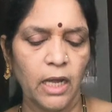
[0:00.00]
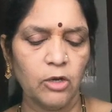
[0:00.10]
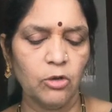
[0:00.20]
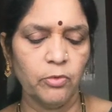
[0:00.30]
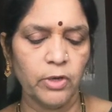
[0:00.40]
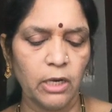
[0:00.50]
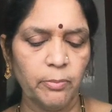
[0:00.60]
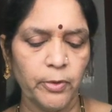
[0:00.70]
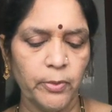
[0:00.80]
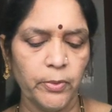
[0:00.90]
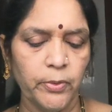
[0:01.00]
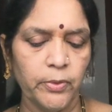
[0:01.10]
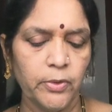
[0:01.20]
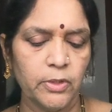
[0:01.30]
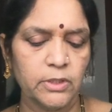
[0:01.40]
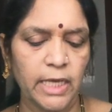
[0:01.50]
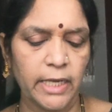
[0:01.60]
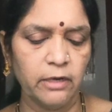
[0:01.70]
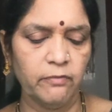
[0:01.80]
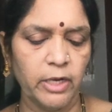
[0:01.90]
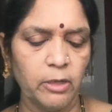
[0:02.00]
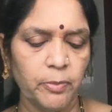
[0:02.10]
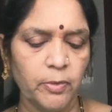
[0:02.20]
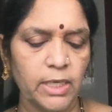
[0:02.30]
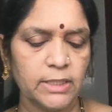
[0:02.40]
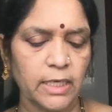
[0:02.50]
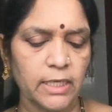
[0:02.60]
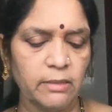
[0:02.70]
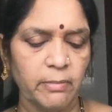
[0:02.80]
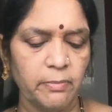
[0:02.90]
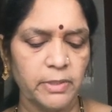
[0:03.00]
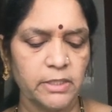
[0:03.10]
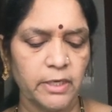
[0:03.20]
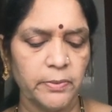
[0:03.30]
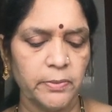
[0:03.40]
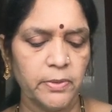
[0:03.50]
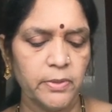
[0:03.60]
నాలుగు మూరల పొడుగు జానుడి వెడల్పు గల చెక్క సమర్పించాడు